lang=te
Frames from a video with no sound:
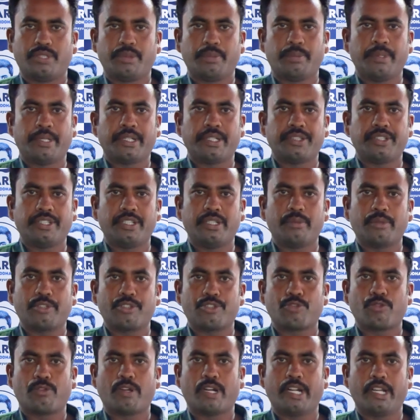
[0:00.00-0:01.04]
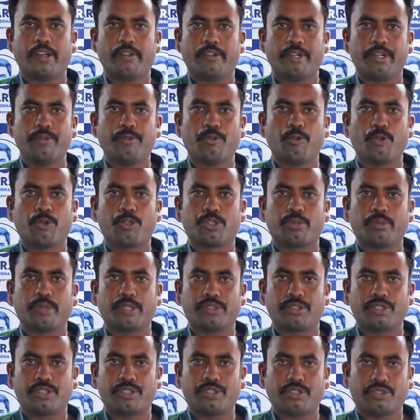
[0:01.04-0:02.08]
ఇప్పటికీ త్రీ మంత్స్ వాడామండి ఫోర్త్
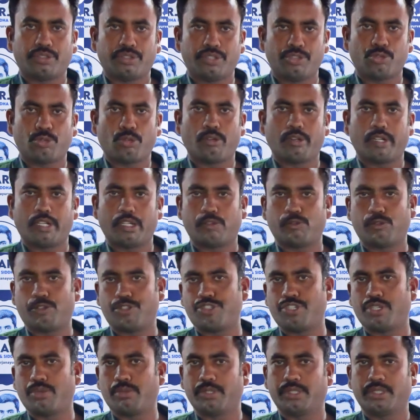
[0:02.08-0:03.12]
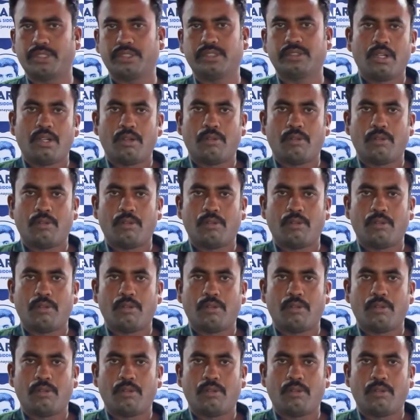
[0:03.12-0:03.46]
మంత్ తీసుకోవడానికి వచ్చామండి